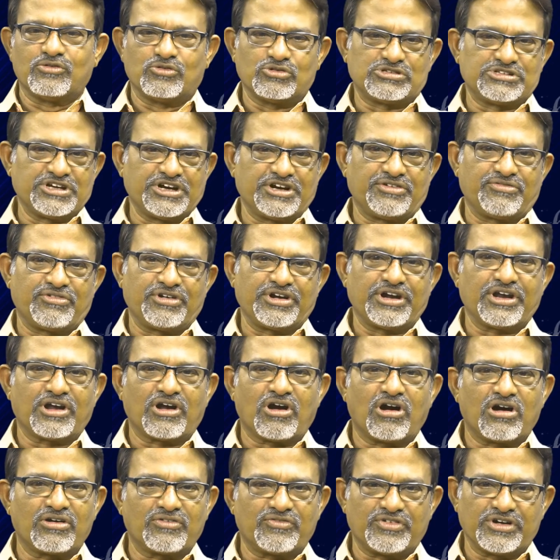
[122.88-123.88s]
వచ్చేటువంటి
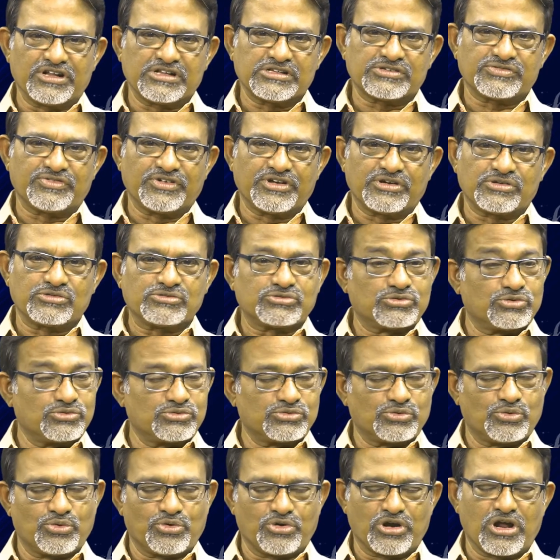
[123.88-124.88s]
కాన్ఫిడెన్స్ వేరు సో
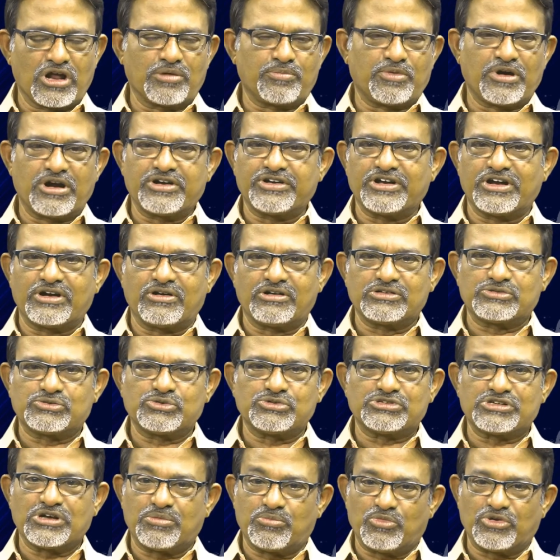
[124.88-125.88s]
కృణాల్ పాండ్యాలో
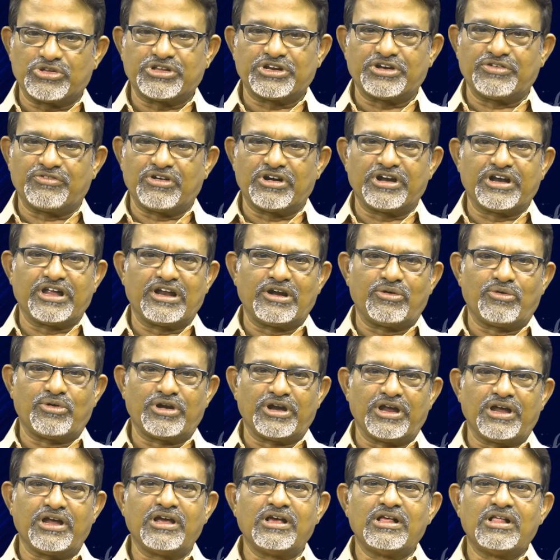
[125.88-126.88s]
చూసాం మొదటి
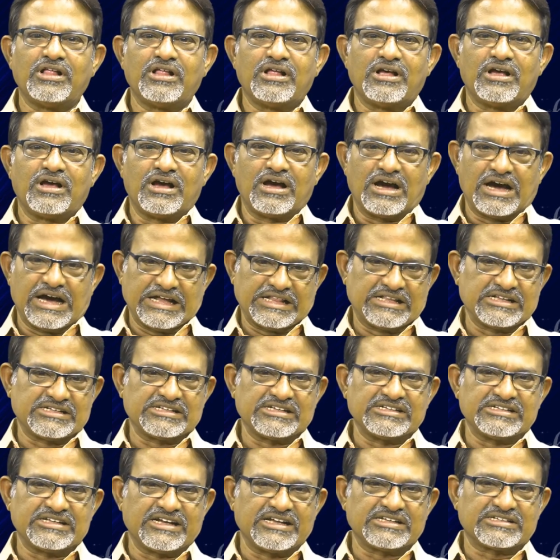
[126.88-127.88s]
వన్డేలోనే అర్ధ
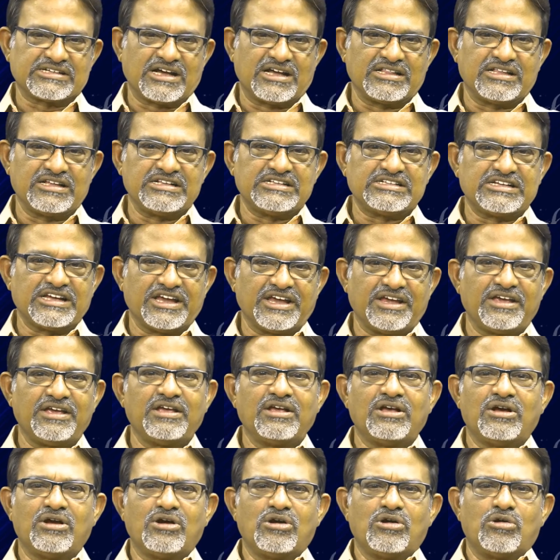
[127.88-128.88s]
సెంచరీ సాధించి
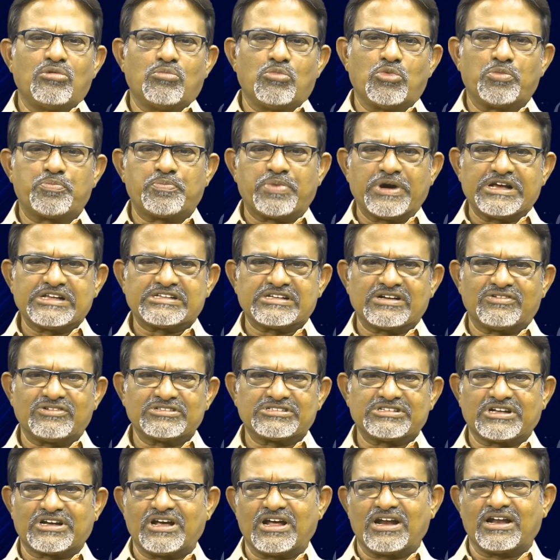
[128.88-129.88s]
ముప్పై
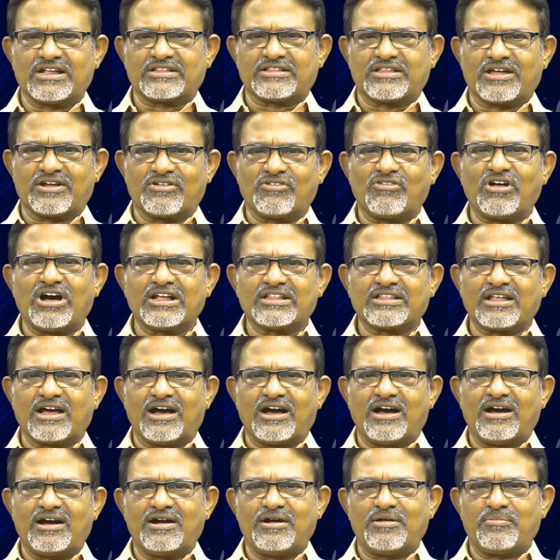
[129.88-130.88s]
సంవత్సరాల తర్వాత
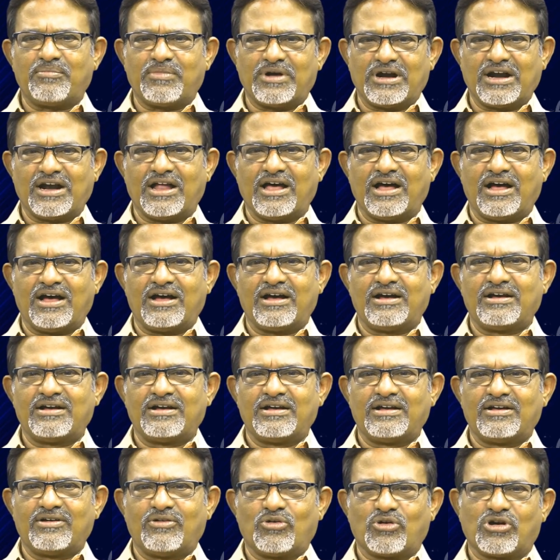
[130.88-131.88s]
మళ్ళా
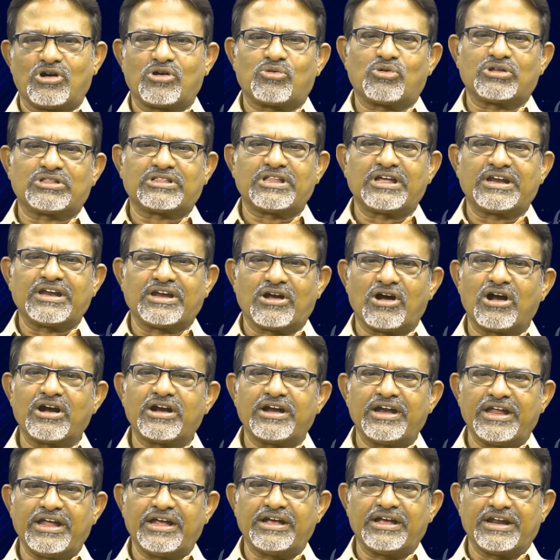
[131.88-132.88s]
ఒక కొత్త
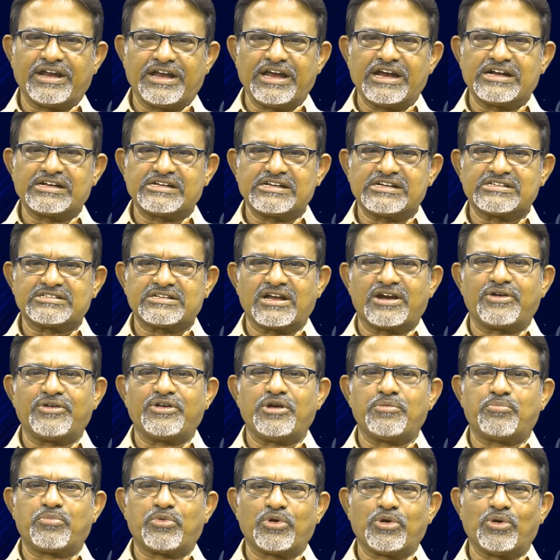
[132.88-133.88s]
రికార్డ్ని క్రియేట్ చేశాడు
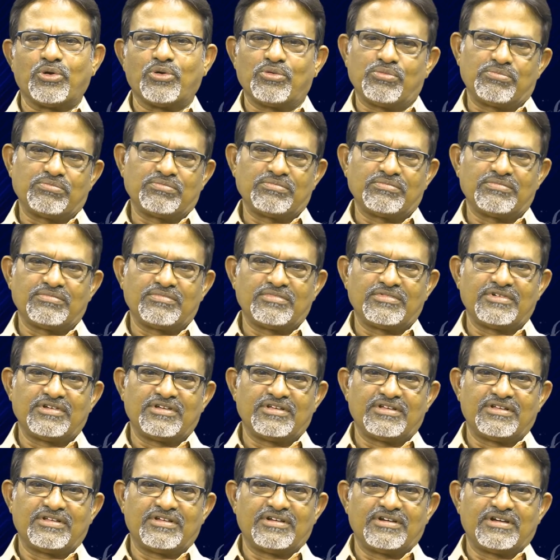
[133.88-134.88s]
ఎప్పుడో
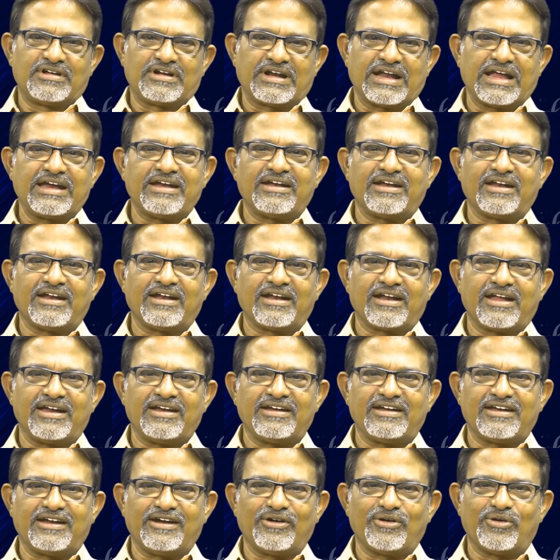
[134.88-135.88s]
నైన్టీన్
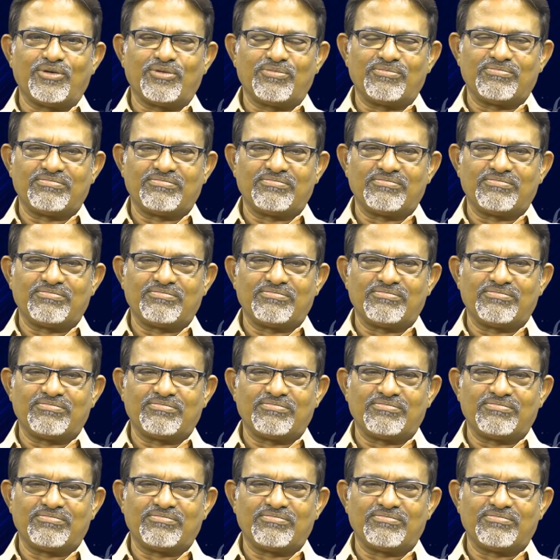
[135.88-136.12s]
నైంటీలో